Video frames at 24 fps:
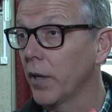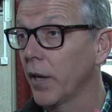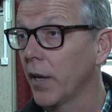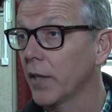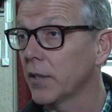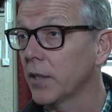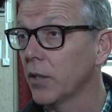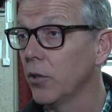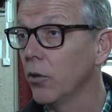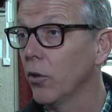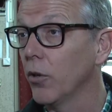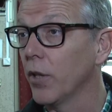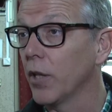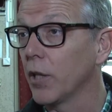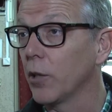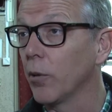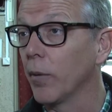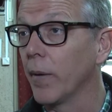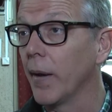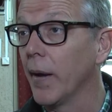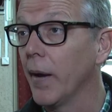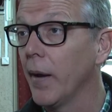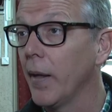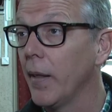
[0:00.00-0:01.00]
que ha sido
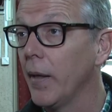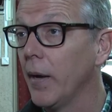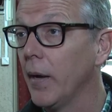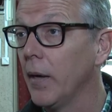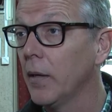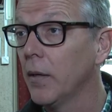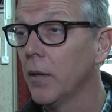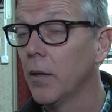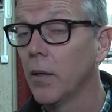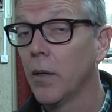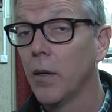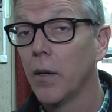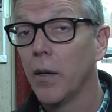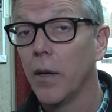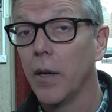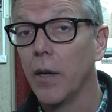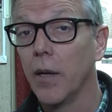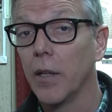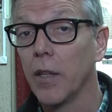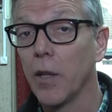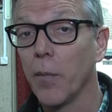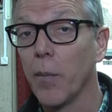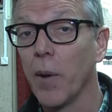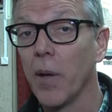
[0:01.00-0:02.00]
detonada en
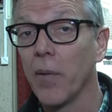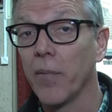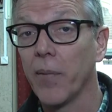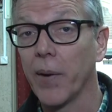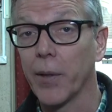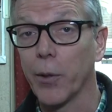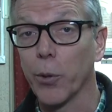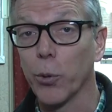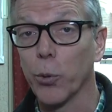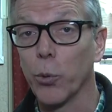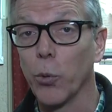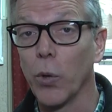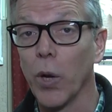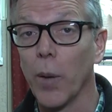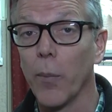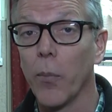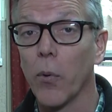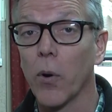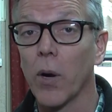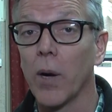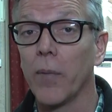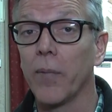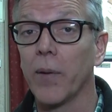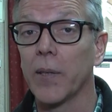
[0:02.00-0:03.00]
el tema de infraestructura
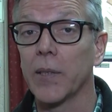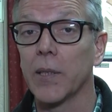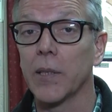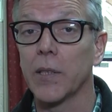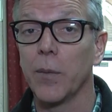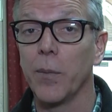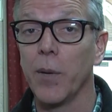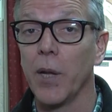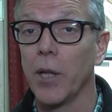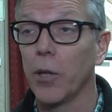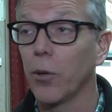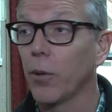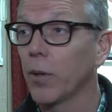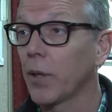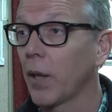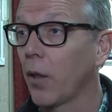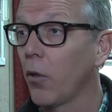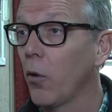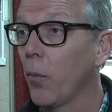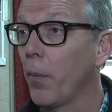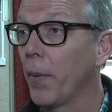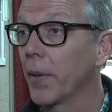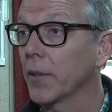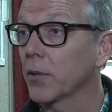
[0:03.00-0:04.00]
por el fallecimiento de estas
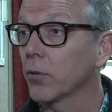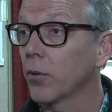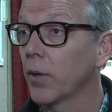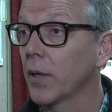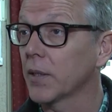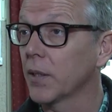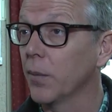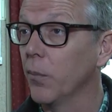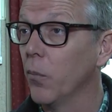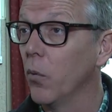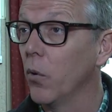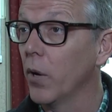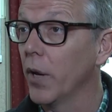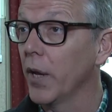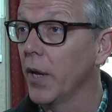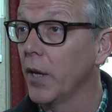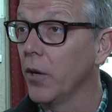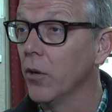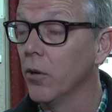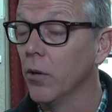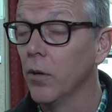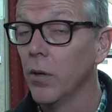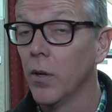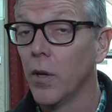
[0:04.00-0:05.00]
dos personas en
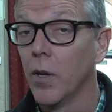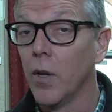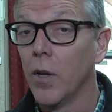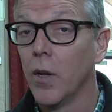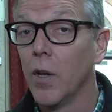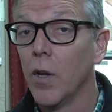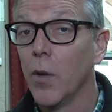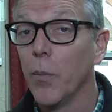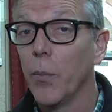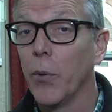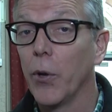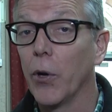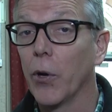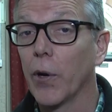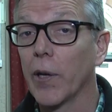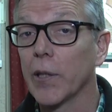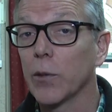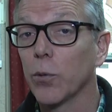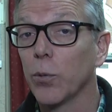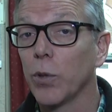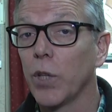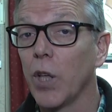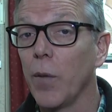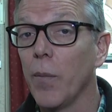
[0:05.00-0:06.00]
Moreno, pero que
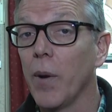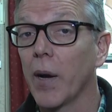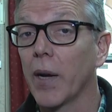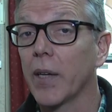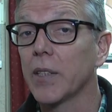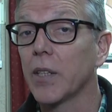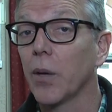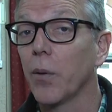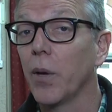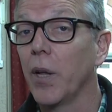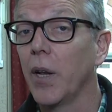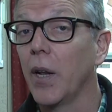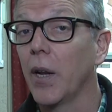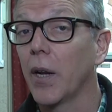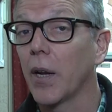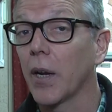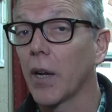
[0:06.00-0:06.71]
es un tema que se viene